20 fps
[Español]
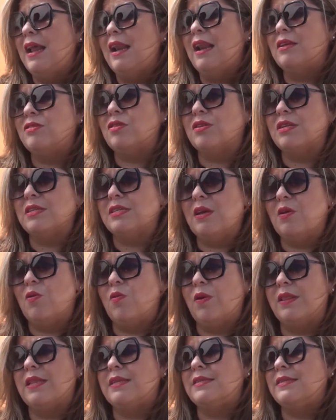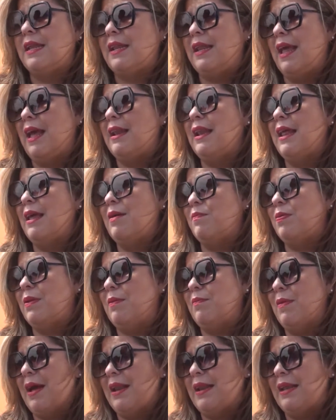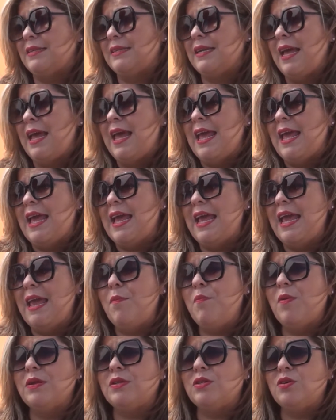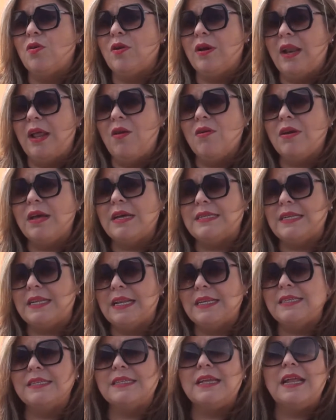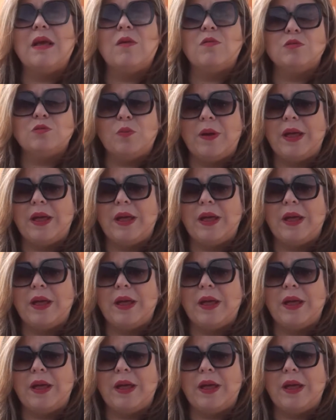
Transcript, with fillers: Las otras 50 serían en primarias. Y pues yo creo que sí necesitaríamos